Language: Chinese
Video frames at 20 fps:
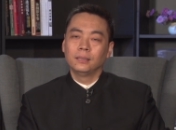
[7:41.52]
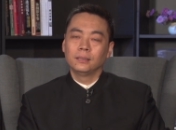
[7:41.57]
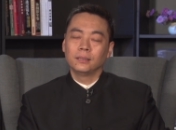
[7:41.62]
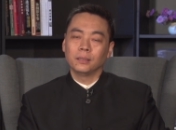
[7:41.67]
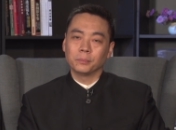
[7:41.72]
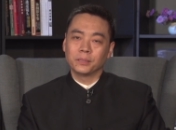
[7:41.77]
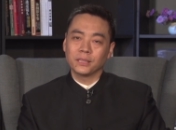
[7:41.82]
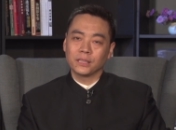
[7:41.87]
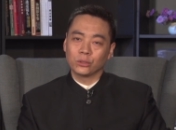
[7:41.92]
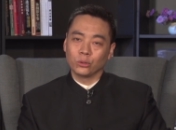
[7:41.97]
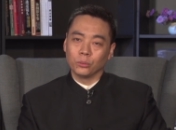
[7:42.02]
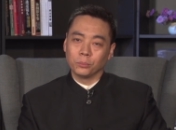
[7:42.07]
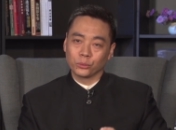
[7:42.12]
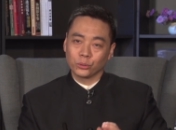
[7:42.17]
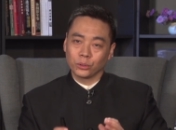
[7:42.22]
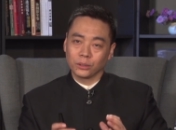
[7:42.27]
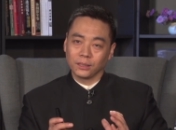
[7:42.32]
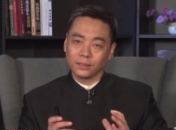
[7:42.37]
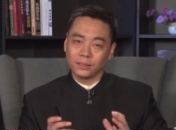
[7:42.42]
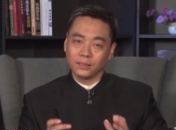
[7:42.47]
那么这是我们
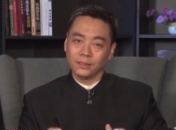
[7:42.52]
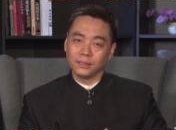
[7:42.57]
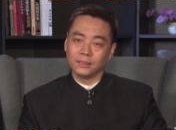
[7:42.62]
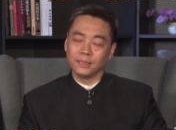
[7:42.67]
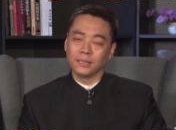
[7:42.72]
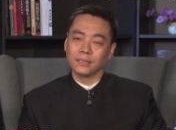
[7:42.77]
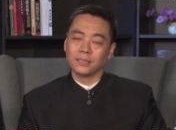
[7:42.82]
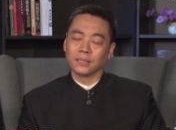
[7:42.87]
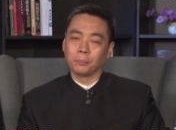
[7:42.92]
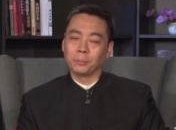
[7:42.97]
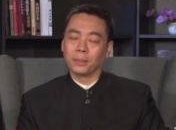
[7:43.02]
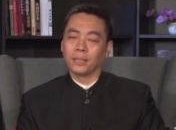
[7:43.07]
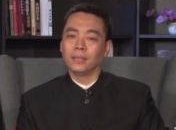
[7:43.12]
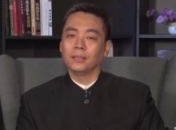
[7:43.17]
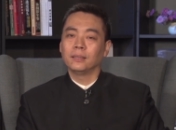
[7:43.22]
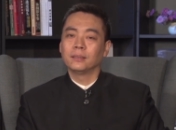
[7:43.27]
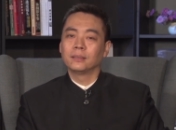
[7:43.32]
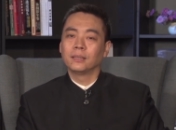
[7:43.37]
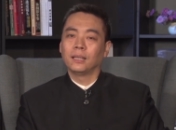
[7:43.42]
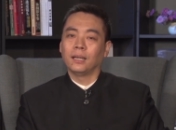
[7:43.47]
说的特写景
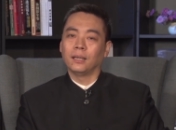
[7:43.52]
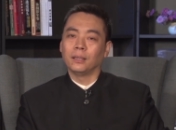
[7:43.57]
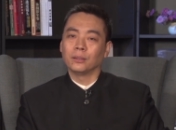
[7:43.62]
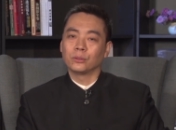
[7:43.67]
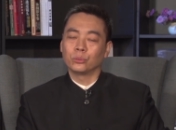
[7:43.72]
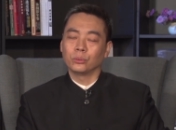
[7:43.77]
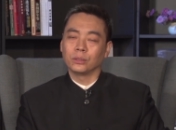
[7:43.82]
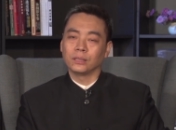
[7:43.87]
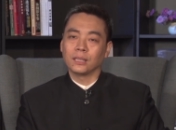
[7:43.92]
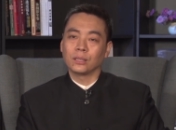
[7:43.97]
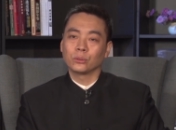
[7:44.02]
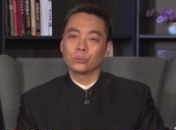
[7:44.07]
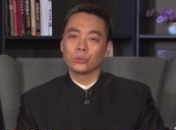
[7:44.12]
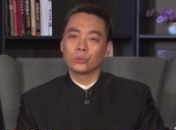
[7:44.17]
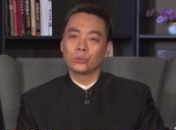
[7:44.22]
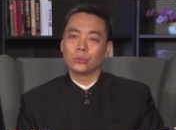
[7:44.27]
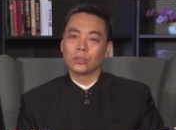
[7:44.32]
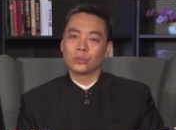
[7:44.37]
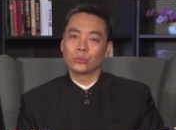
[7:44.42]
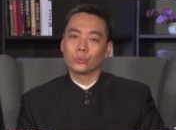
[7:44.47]
别啊，处理当
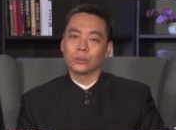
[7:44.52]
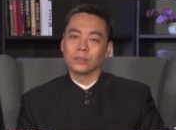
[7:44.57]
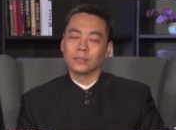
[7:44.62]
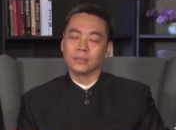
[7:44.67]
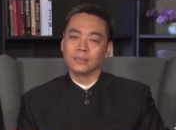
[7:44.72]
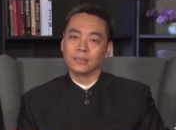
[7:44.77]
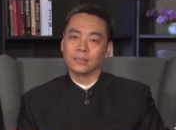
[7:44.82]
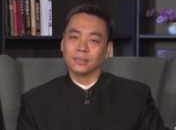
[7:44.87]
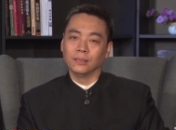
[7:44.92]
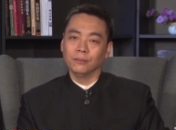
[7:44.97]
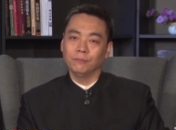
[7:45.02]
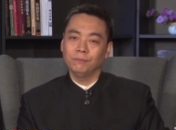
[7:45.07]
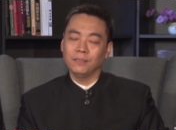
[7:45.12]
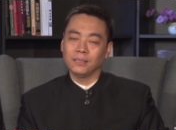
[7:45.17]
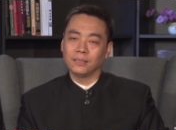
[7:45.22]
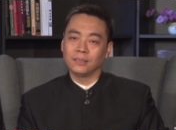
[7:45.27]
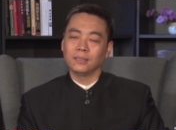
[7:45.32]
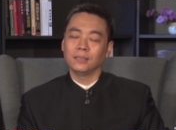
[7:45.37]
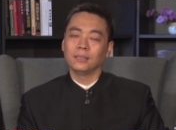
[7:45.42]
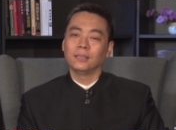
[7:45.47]
中需要注意的几个
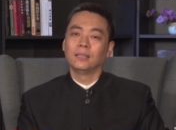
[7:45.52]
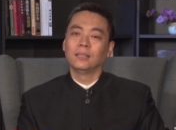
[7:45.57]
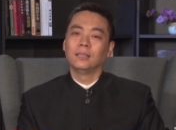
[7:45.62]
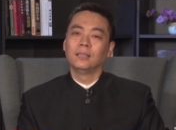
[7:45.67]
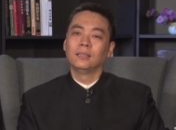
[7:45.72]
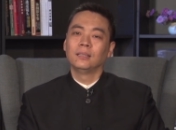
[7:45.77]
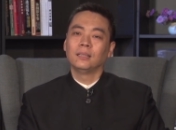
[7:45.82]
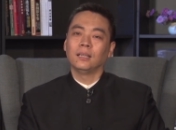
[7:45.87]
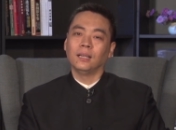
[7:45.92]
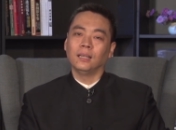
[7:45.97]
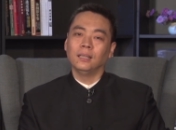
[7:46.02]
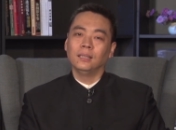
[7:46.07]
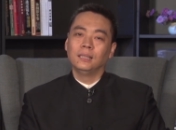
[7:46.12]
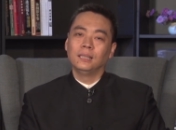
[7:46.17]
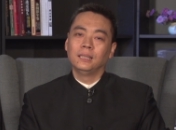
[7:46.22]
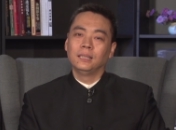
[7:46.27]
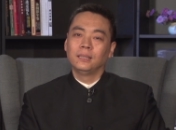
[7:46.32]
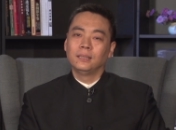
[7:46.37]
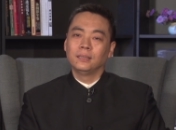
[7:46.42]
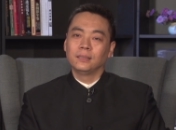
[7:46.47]
问题啊。
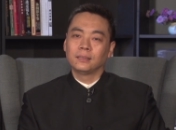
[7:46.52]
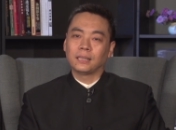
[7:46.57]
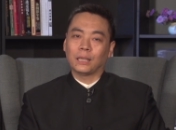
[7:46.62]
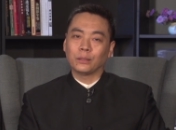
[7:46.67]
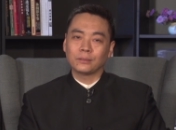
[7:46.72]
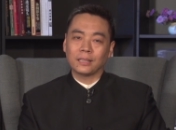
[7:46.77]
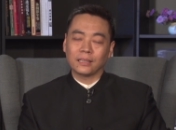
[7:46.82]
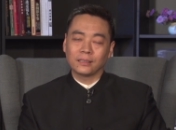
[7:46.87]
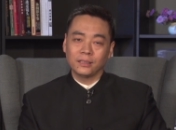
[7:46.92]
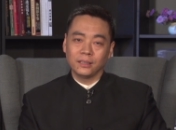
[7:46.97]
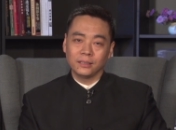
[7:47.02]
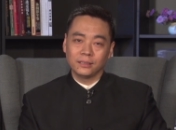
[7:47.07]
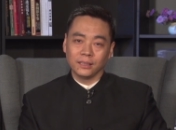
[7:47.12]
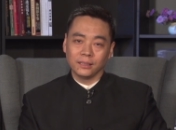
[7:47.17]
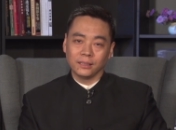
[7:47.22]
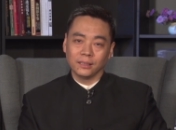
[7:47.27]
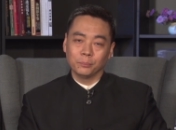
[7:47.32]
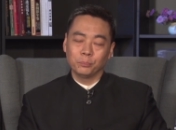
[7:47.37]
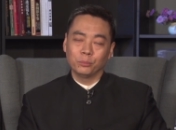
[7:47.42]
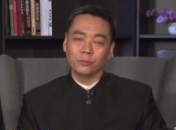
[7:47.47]
然后在特
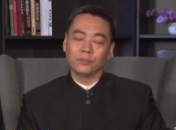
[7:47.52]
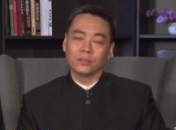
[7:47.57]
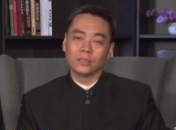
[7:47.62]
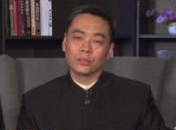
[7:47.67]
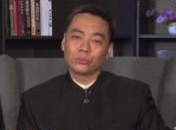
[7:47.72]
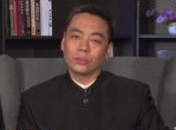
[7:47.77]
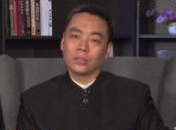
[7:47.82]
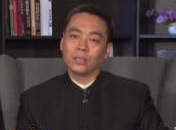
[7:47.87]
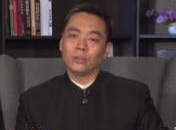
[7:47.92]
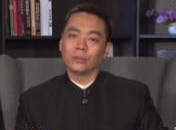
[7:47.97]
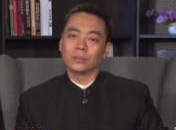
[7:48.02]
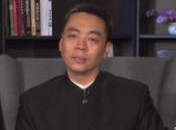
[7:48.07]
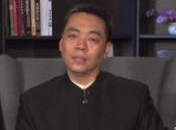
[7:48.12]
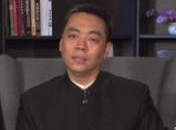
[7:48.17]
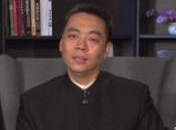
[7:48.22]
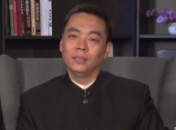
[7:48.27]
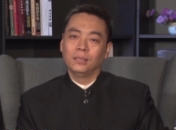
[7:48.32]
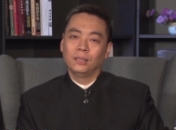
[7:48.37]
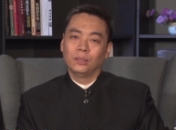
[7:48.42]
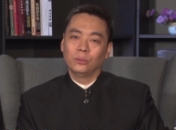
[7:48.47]
写的部分的最后
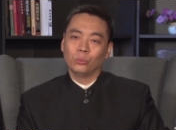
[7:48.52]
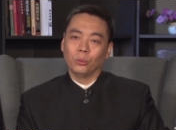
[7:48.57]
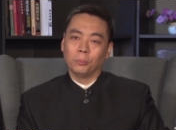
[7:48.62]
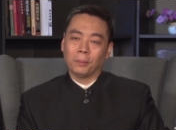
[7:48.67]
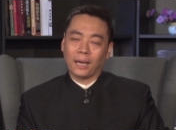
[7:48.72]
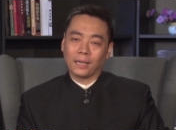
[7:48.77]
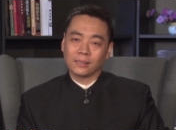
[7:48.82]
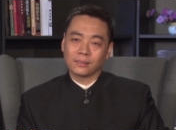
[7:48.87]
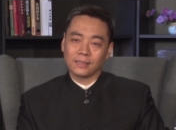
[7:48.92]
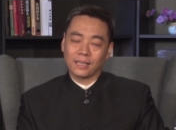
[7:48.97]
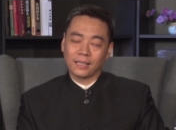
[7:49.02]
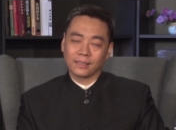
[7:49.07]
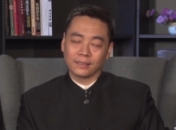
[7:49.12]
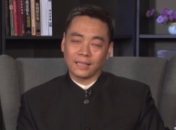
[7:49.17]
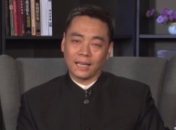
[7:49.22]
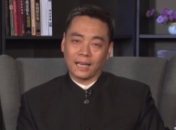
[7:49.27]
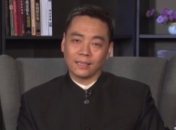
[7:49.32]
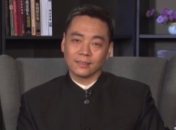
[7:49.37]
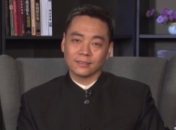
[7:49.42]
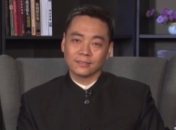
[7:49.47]
呢，我们还是来给
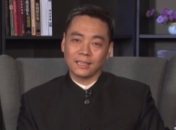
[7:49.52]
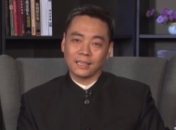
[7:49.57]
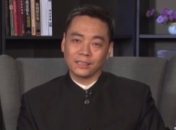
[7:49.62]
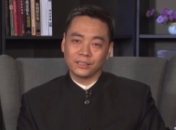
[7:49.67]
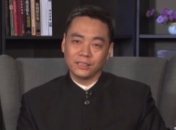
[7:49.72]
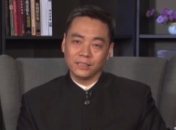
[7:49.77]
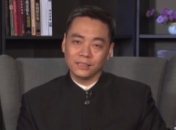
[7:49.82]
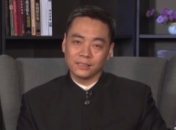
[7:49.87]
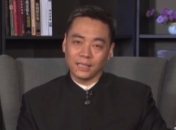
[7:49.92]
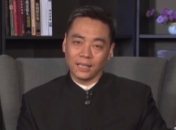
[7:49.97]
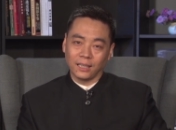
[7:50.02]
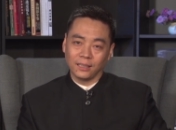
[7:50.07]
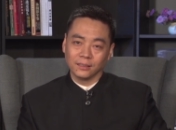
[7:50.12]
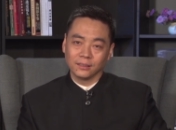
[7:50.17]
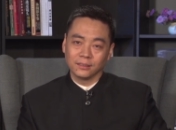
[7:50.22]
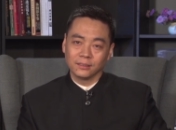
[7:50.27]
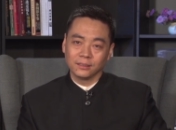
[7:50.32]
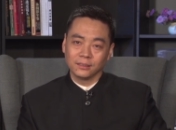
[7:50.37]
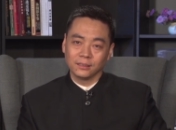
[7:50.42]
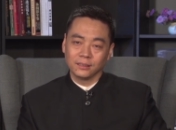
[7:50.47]
大家再欣赏
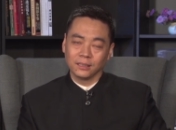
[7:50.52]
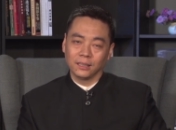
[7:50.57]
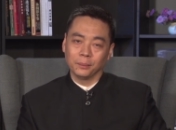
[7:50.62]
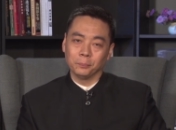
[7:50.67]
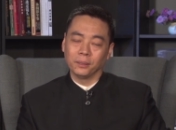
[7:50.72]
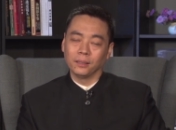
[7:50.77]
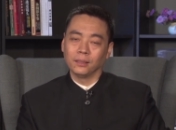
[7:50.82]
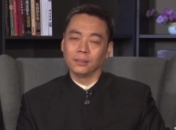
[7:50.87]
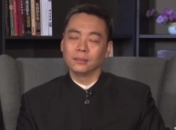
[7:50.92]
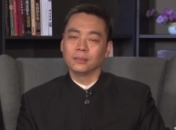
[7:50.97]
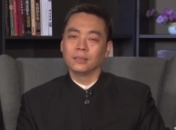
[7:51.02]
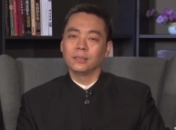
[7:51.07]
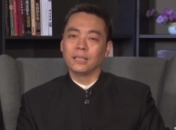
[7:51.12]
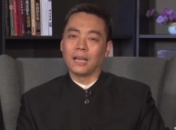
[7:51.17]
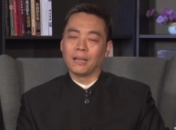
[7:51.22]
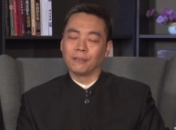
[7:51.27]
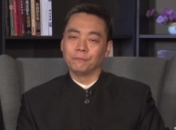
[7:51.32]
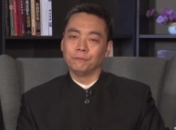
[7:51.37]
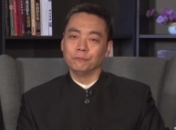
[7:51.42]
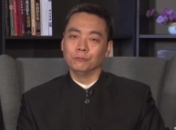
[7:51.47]
那么
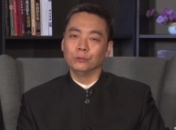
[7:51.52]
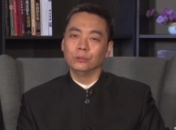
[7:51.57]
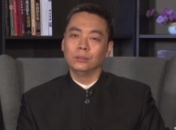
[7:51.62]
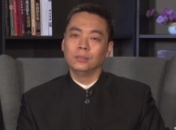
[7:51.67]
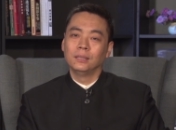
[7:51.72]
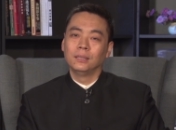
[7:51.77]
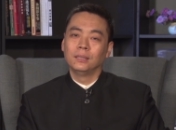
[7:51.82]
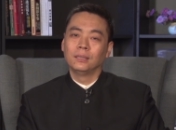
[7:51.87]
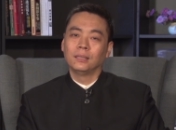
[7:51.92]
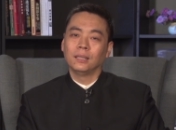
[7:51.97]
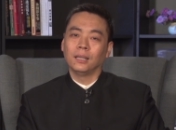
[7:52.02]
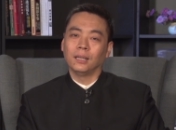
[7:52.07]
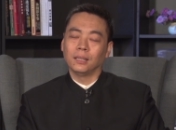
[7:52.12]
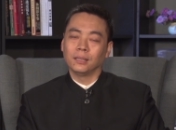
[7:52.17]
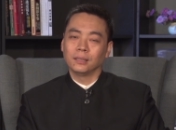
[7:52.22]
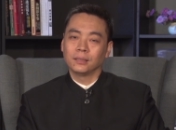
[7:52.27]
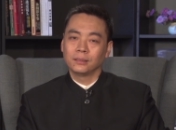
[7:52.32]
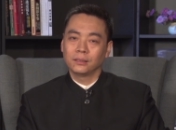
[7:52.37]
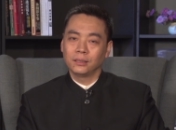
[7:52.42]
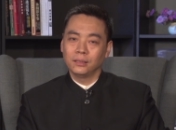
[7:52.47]
两幅
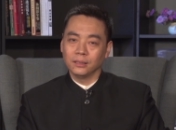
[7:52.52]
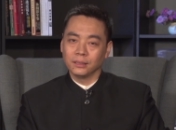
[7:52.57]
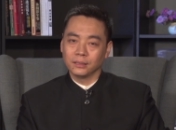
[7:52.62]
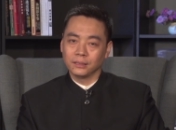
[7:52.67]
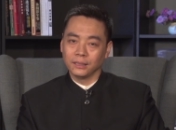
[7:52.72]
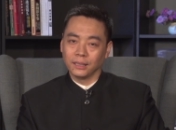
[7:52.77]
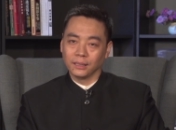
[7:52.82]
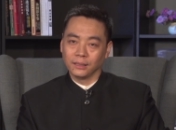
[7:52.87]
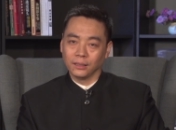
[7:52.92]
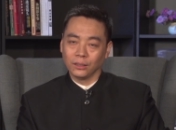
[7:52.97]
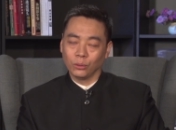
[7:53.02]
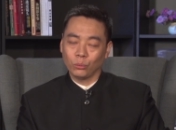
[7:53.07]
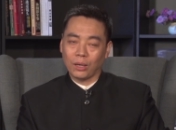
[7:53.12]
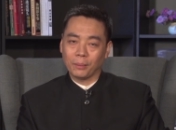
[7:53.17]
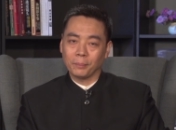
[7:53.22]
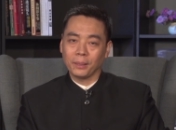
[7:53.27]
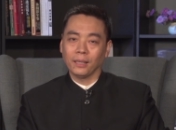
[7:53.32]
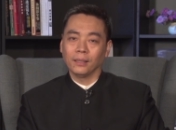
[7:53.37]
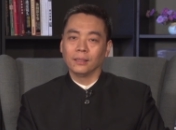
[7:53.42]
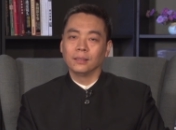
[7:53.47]
啊特写的
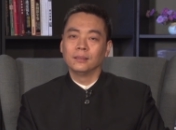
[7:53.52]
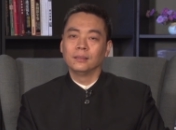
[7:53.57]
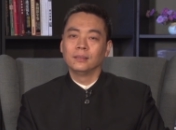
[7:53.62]
画面。